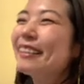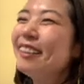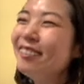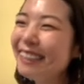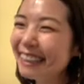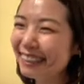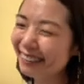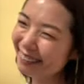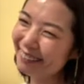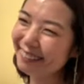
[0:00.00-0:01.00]
米
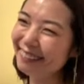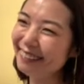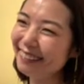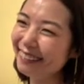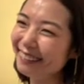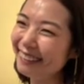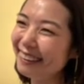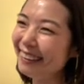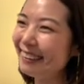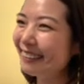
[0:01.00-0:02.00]
と、
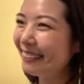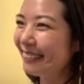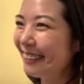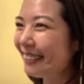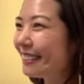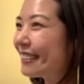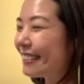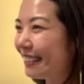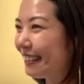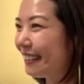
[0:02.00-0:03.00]
えっと、肉
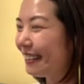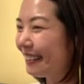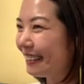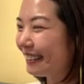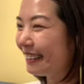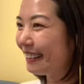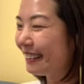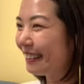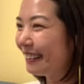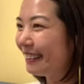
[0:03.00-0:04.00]
と、
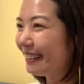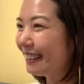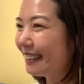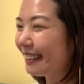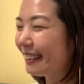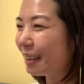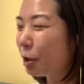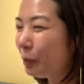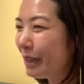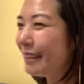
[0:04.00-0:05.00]

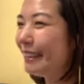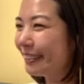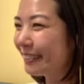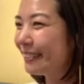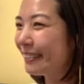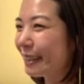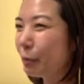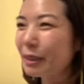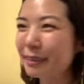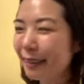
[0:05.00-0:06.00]
米、肉、
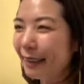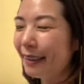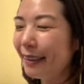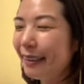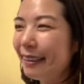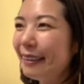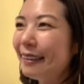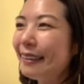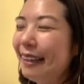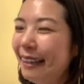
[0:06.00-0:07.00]
キャベツか。
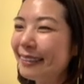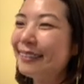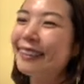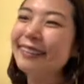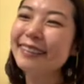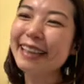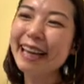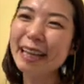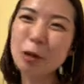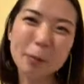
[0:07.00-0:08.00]
あー、そっかそっ
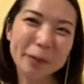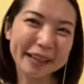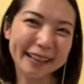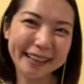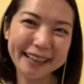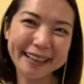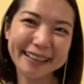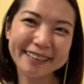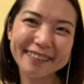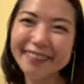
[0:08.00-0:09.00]
か。米が
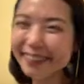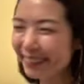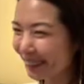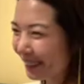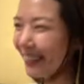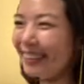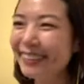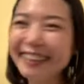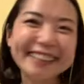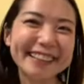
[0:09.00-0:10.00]
高、高級
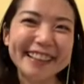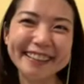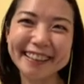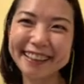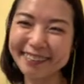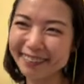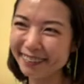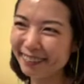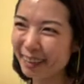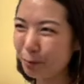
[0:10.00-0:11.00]
扱いなんよ、
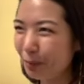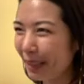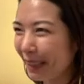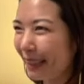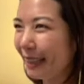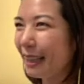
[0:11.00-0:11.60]
やっぱり。